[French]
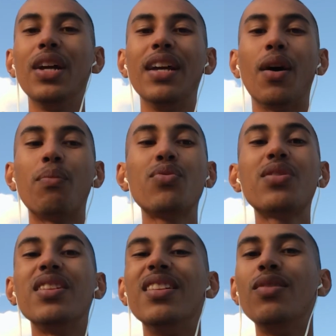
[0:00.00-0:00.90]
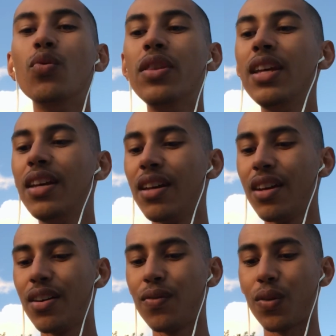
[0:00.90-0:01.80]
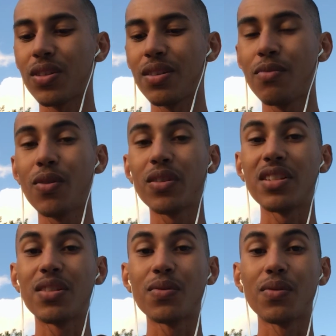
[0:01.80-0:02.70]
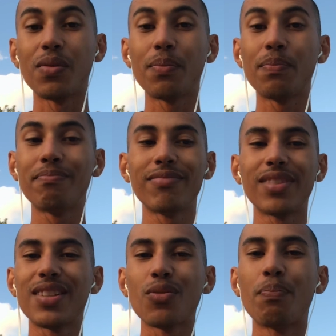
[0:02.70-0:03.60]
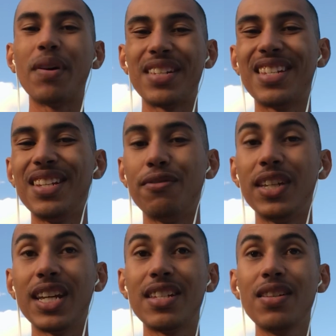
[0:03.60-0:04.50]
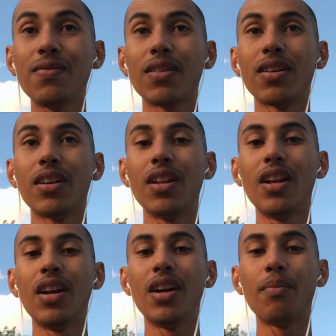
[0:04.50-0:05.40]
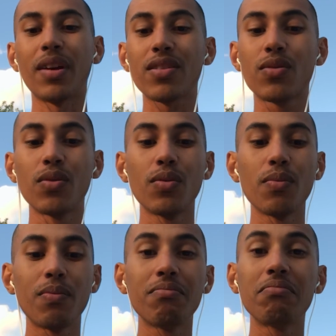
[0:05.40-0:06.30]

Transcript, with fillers: et, en plus, c'est des données forcément qui sont qui sont pas significatives hein, parce que